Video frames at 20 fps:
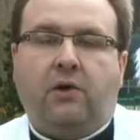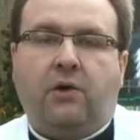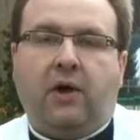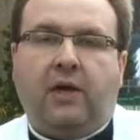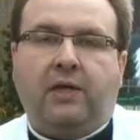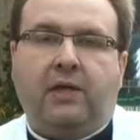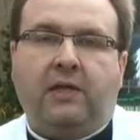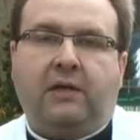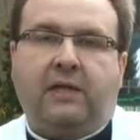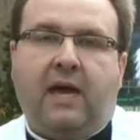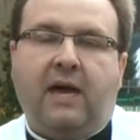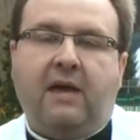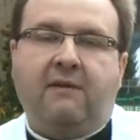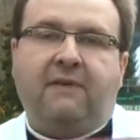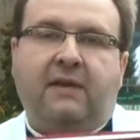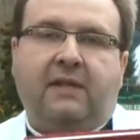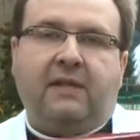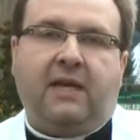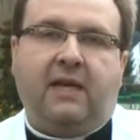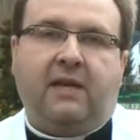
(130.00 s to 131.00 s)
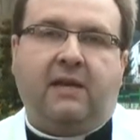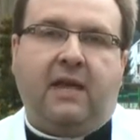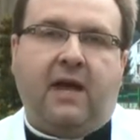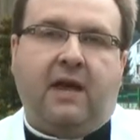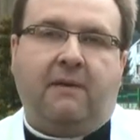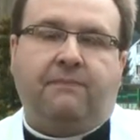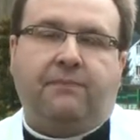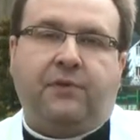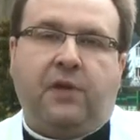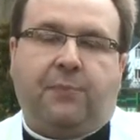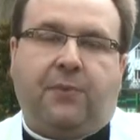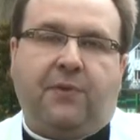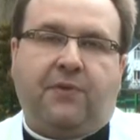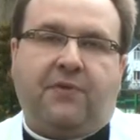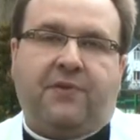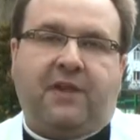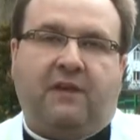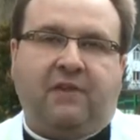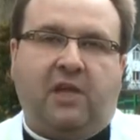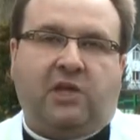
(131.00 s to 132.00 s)
Kochani, ta Ewangelia nie
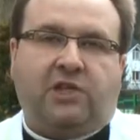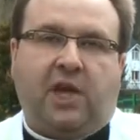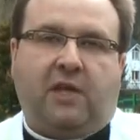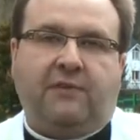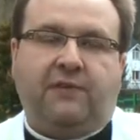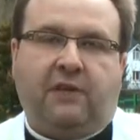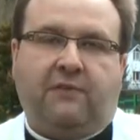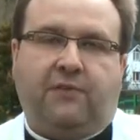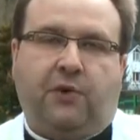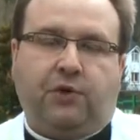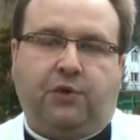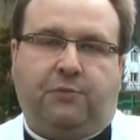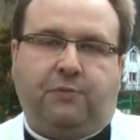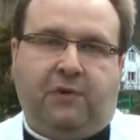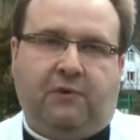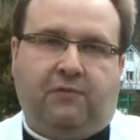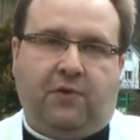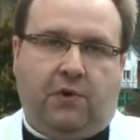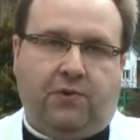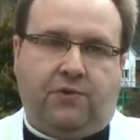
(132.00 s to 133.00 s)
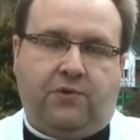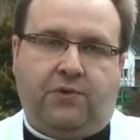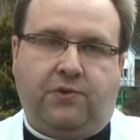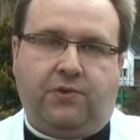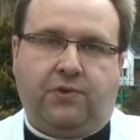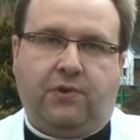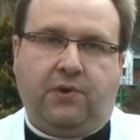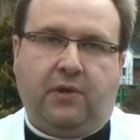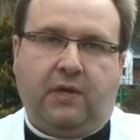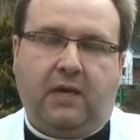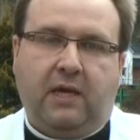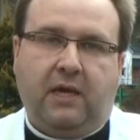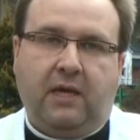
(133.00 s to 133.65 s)
pozostawia żadnych wątpliwości.